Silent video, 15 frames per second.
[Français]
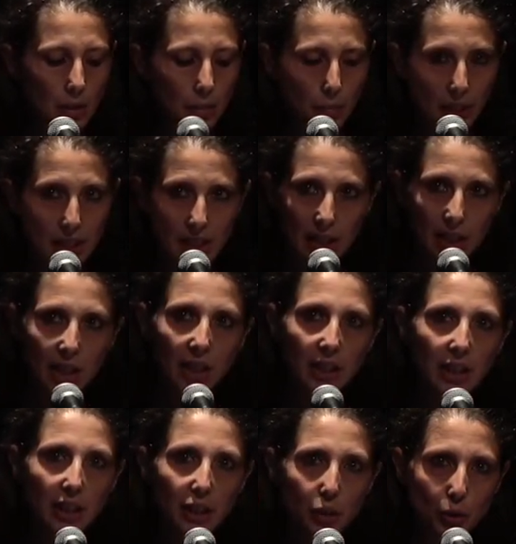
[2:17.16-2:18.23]

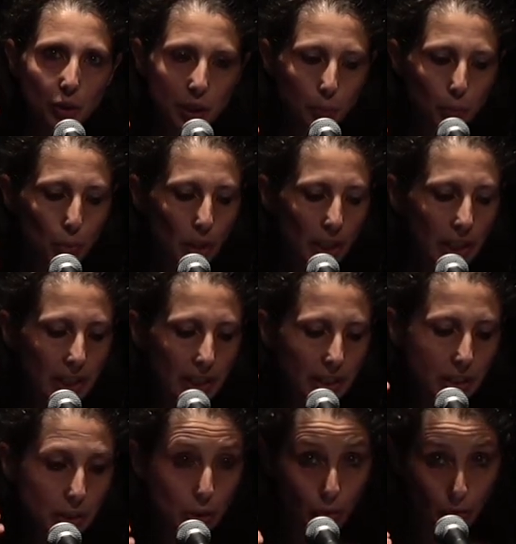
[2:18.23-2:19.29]
massacrer ce qui
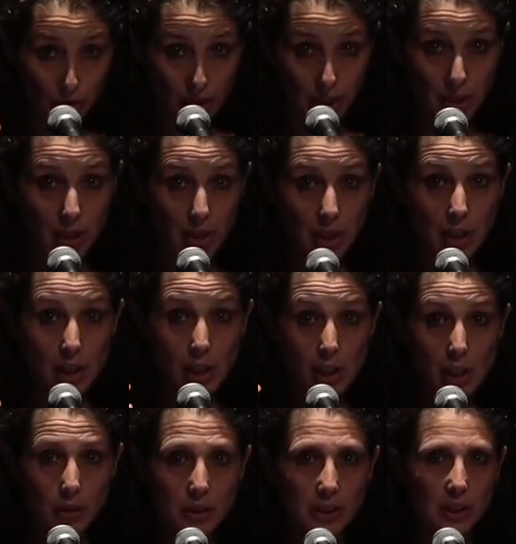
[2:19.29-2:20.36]
pourrait danser et
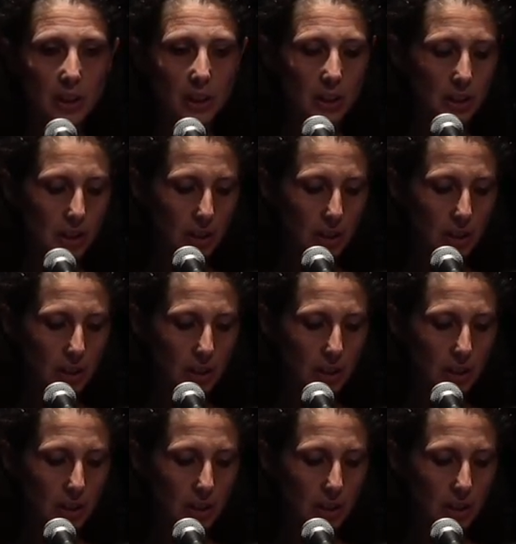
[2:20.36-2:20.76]
chanter,